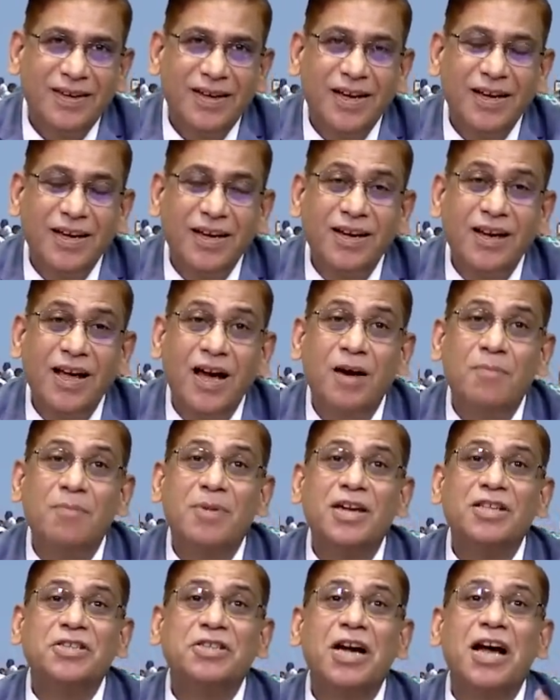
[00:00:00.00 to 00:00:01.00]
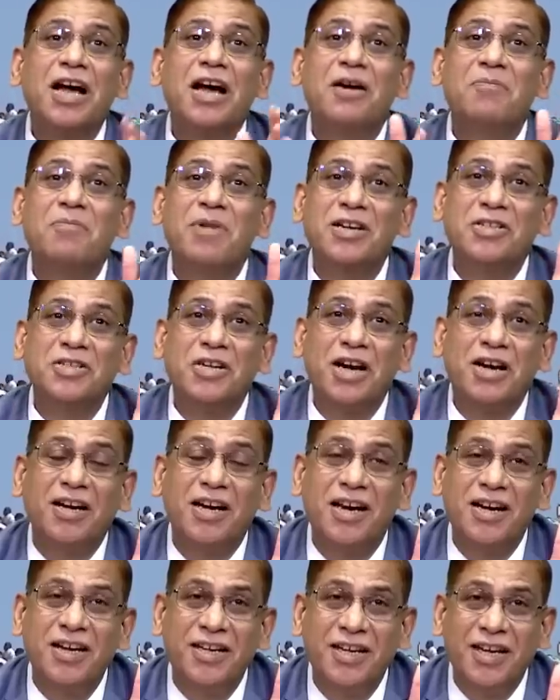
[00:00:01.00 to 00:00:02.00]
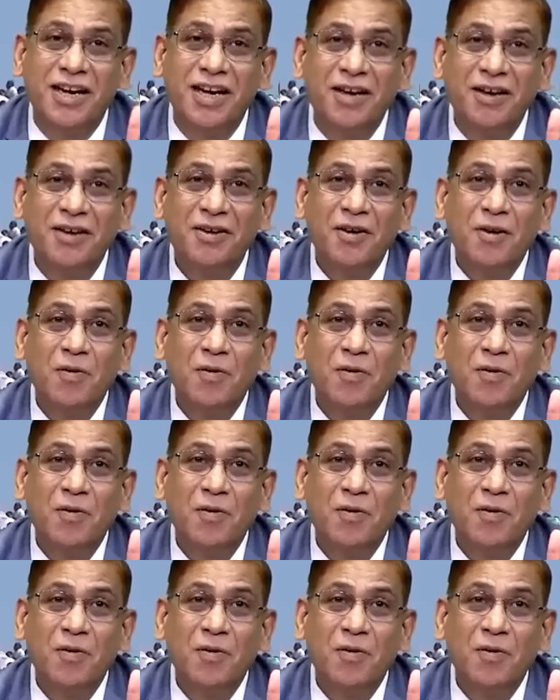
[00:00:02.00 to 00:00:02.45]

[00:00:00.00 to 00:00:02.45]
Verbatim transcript: लेकिन हमेशा हमेशा के लिए